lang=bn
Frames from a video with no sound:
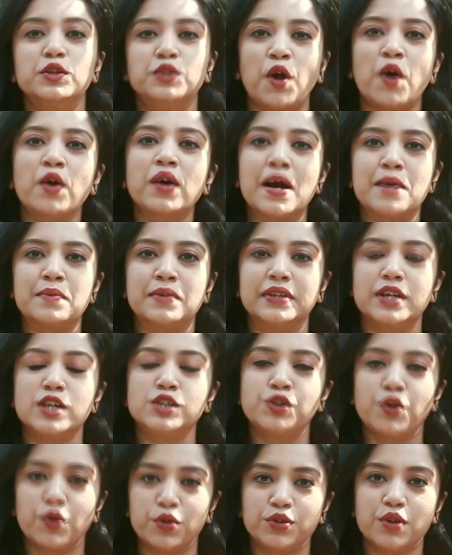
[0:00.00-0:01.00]
ত্বক আমাদের
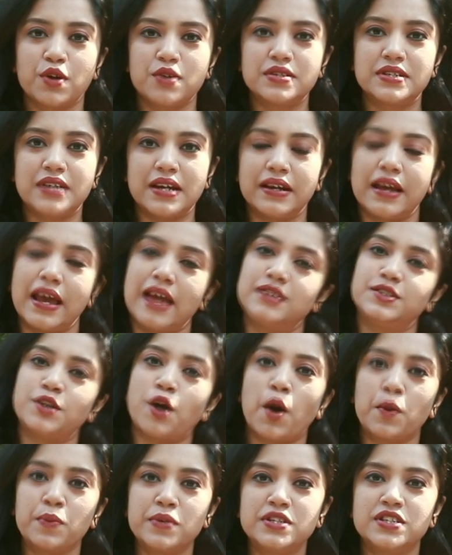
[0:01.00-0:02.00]
সৌন্দর্যের একটি
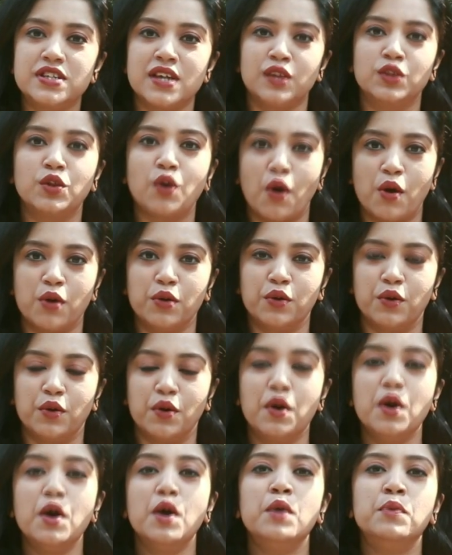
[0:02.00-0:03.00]
অবিচ্ছেদ্য অঙ্গ
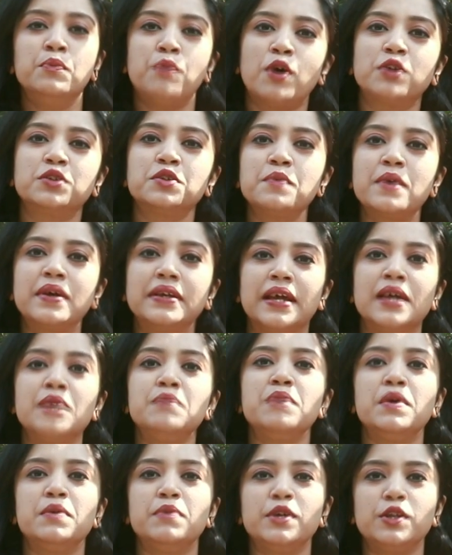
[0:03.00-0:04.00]
বর্তমানে
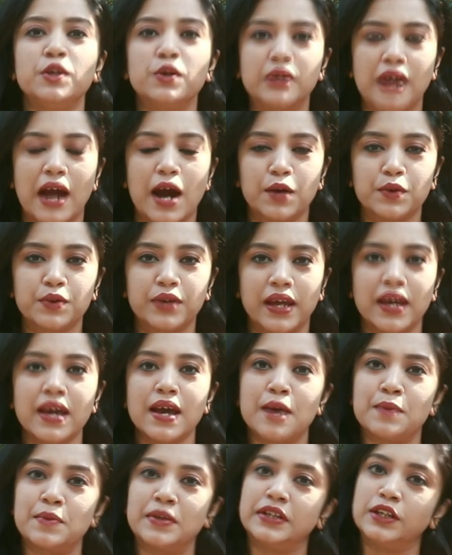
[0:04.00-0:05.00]
বিভিন্ন কারণে
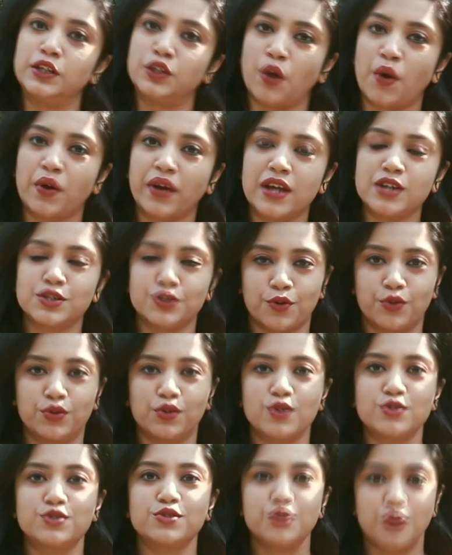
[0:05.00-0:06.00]
আমাদের ত্বকের
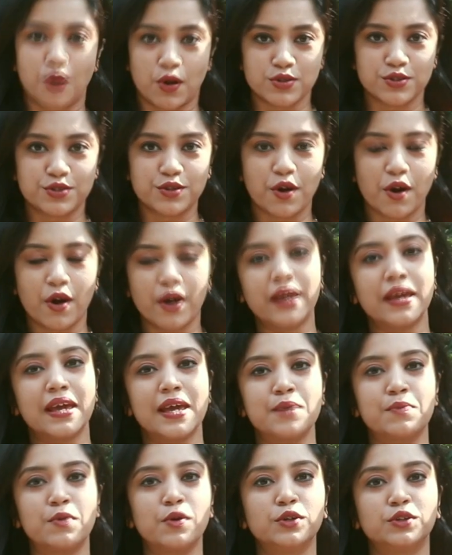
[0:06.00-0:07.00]
সৌন্দর্য নষ্ট হয়
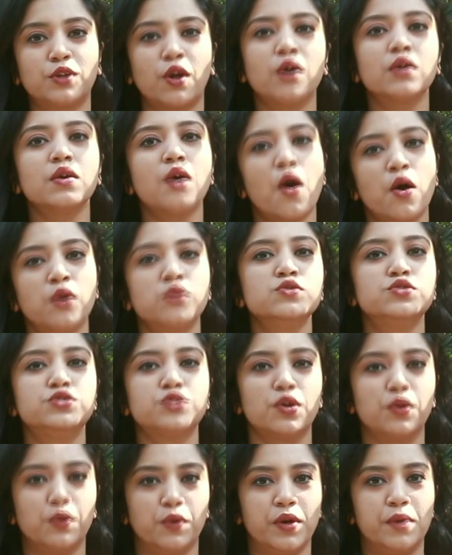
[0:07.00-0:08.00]
এবং ত্বক
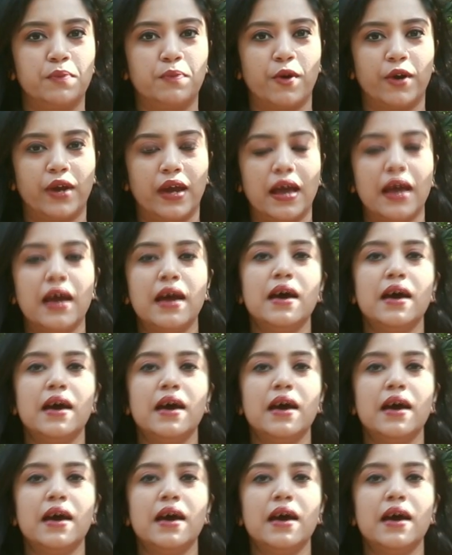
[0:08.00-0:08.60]
অনুজ্জ্বল হয়ে পড়ে